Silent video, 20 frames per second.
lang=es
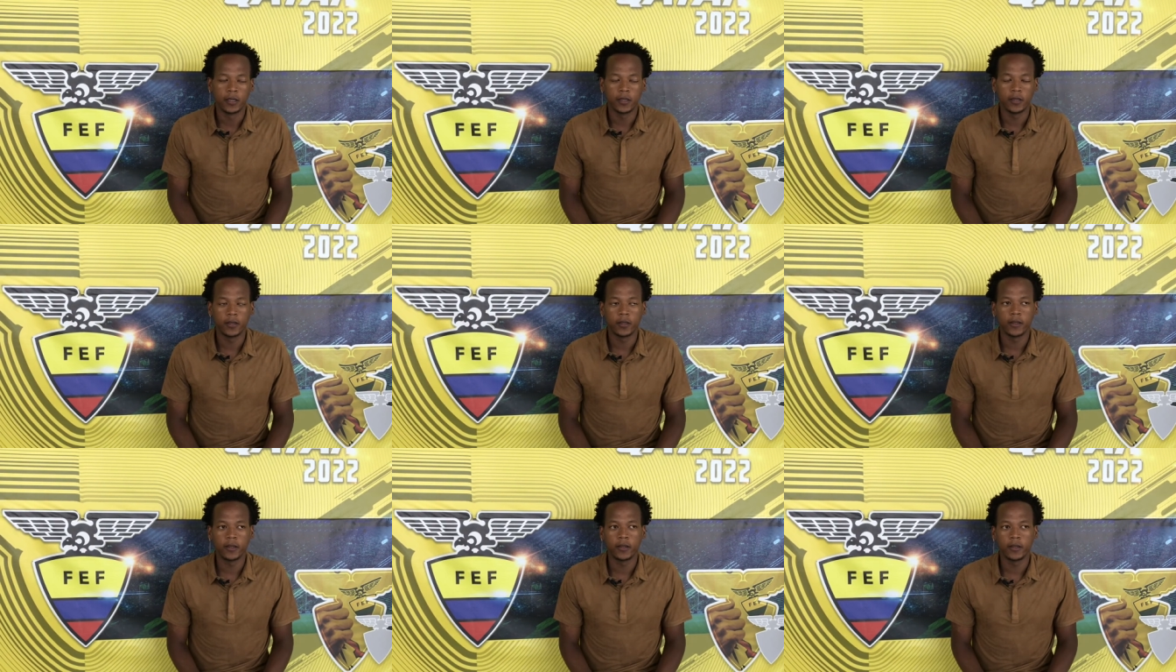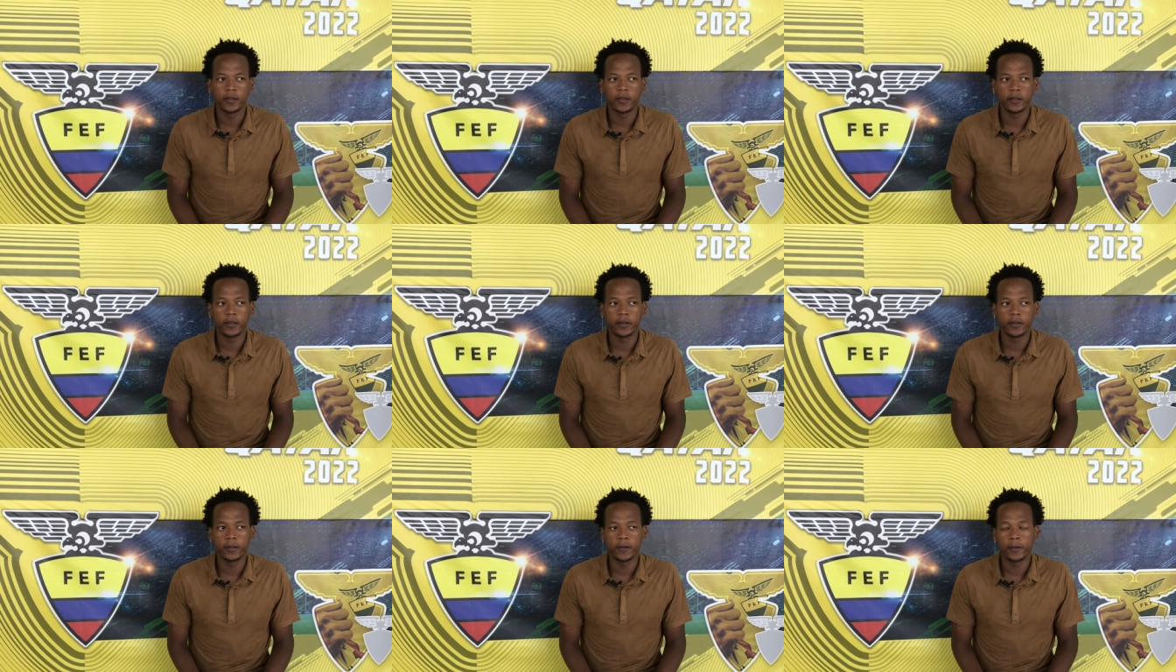
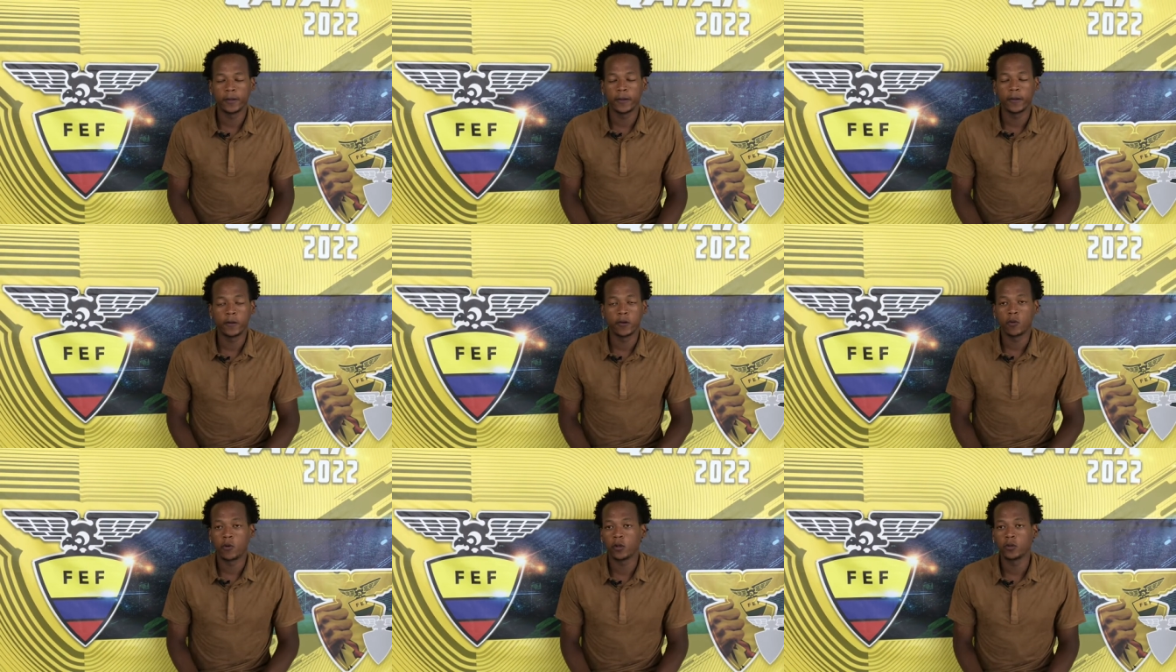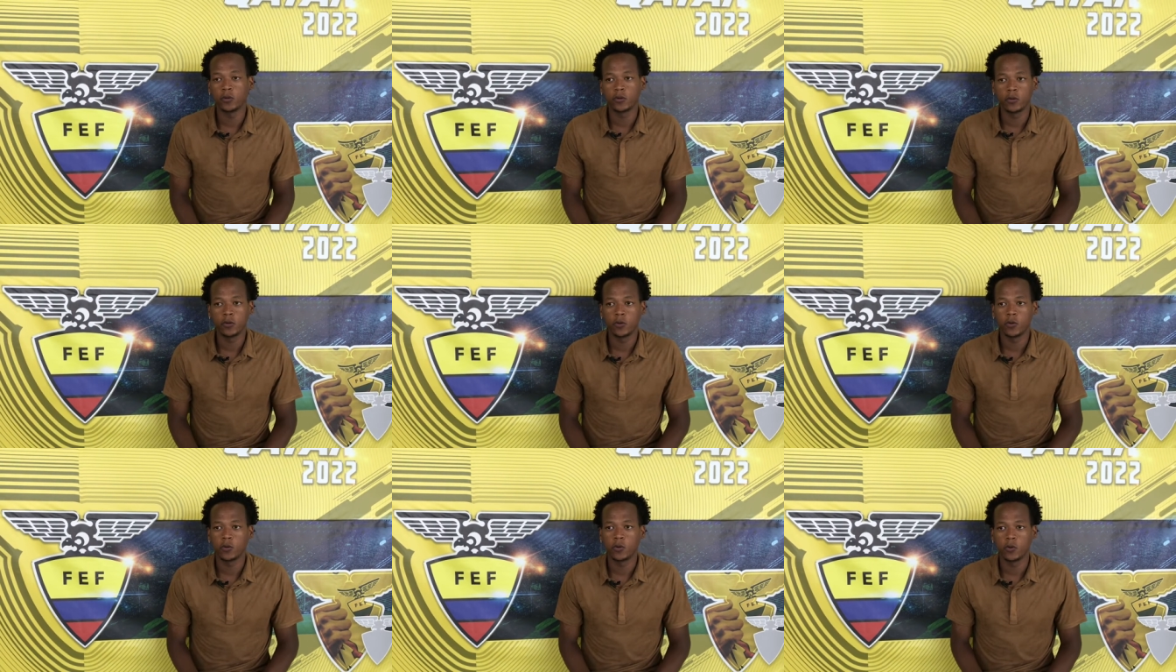Eh,
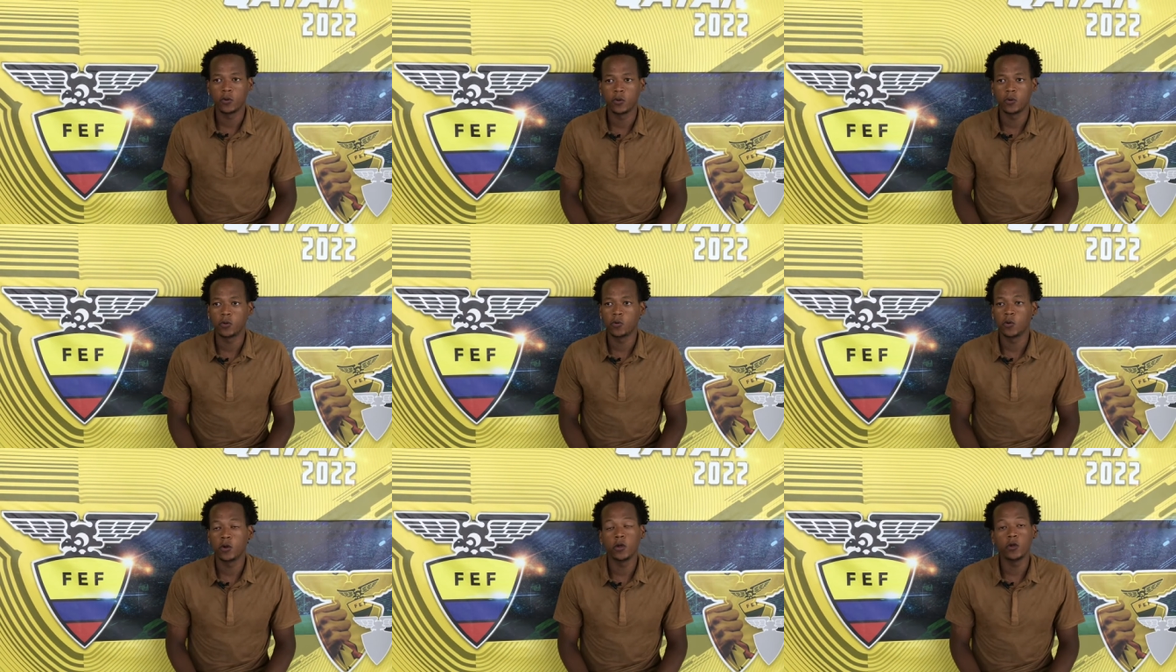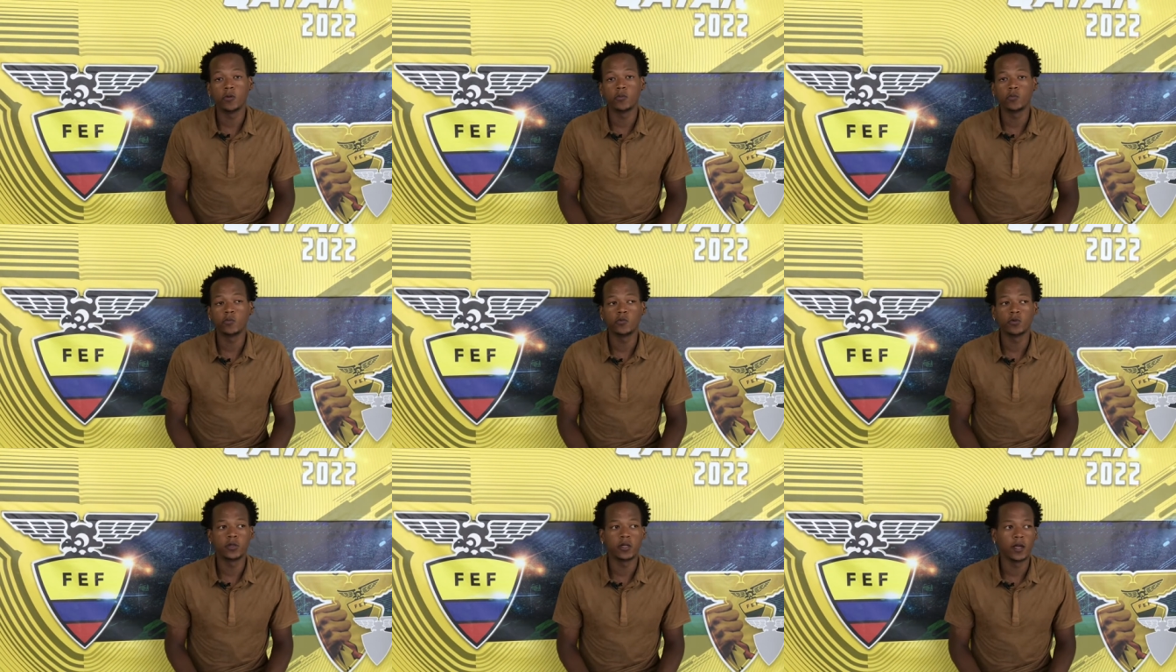cuando juegue
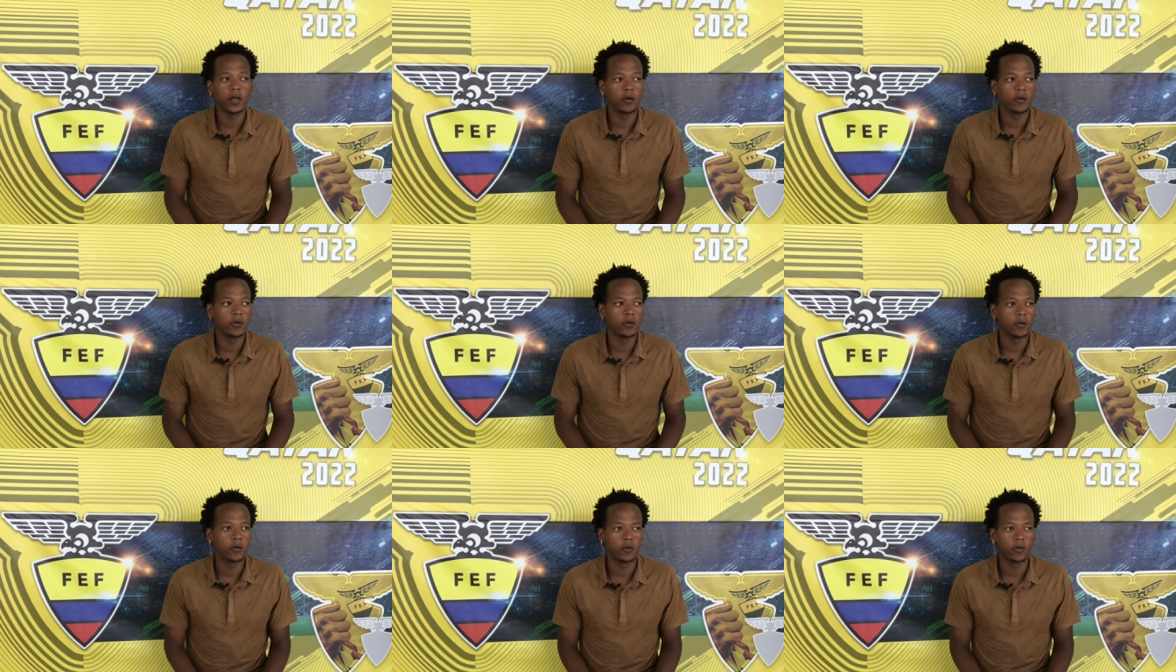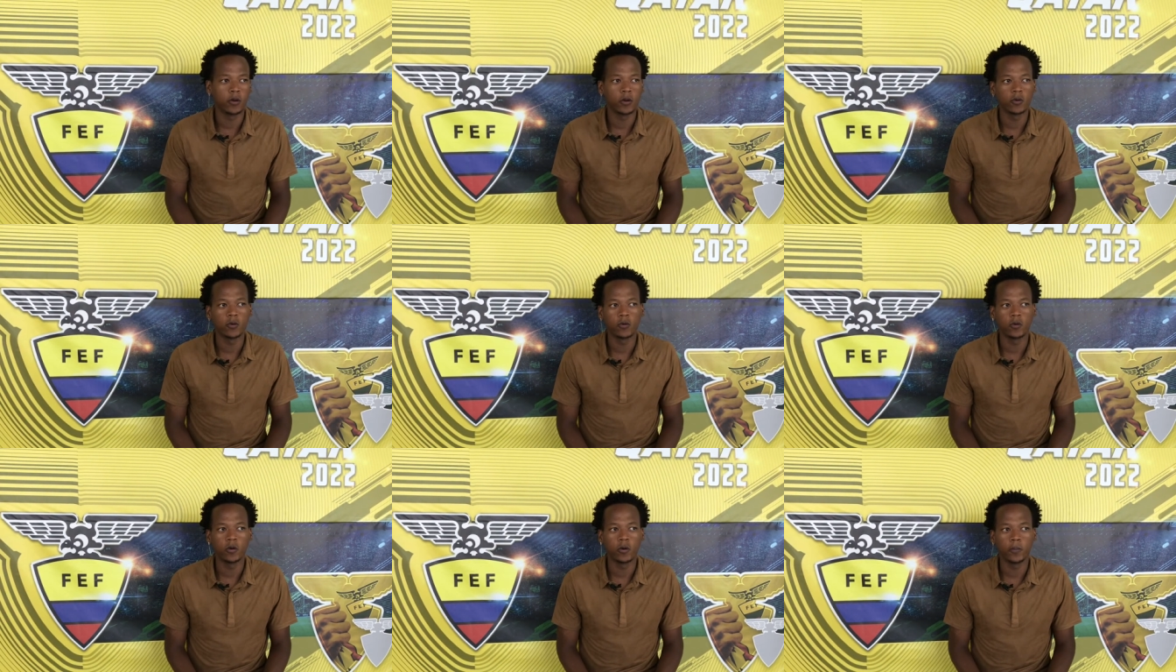un mundial o
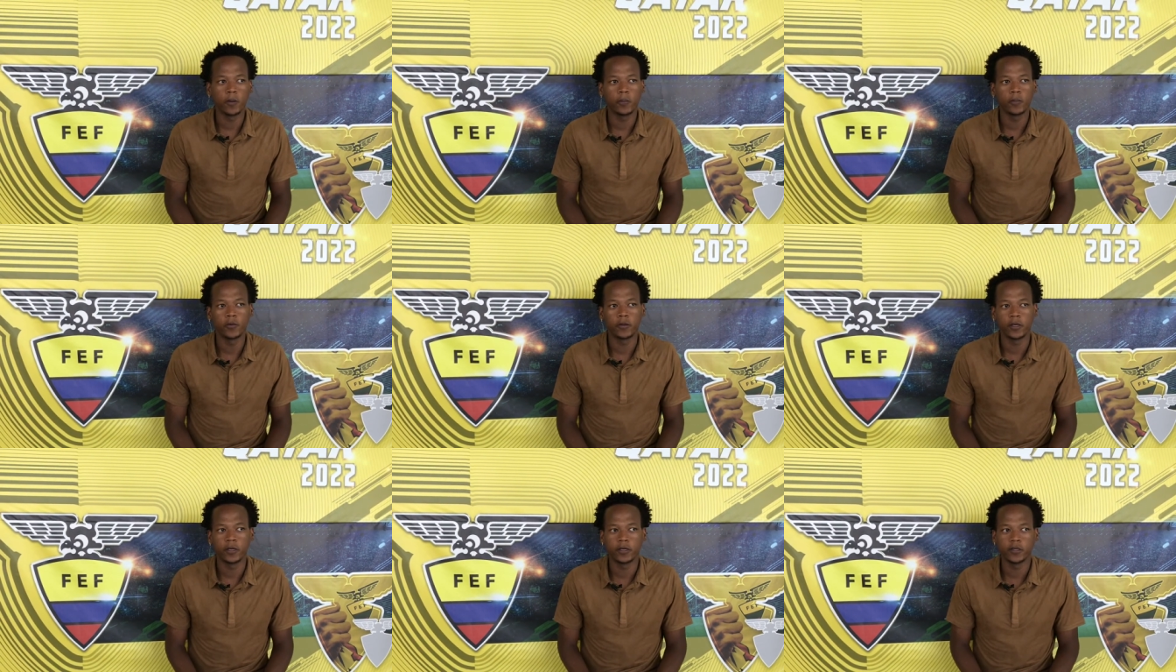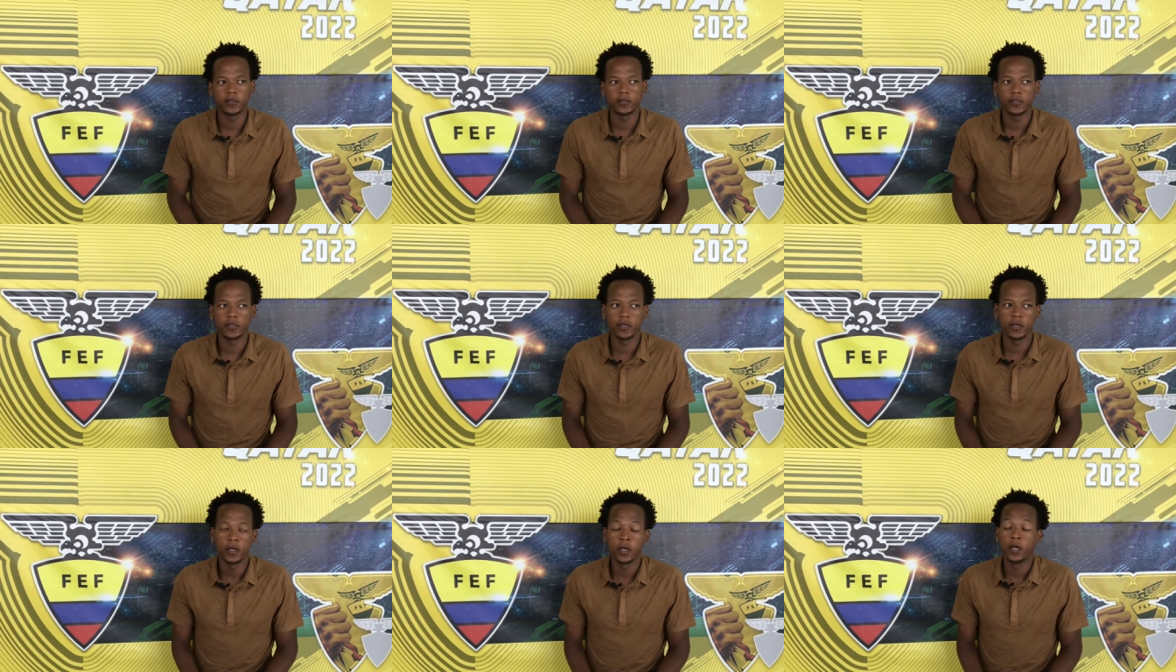juegue en Europa podré
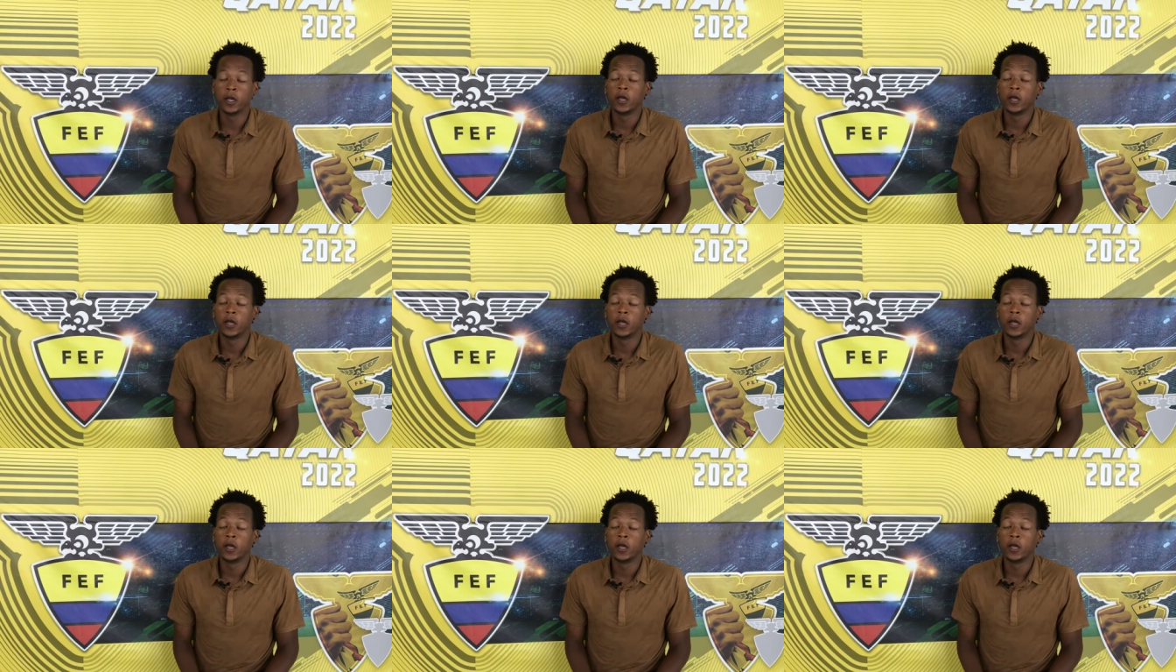decir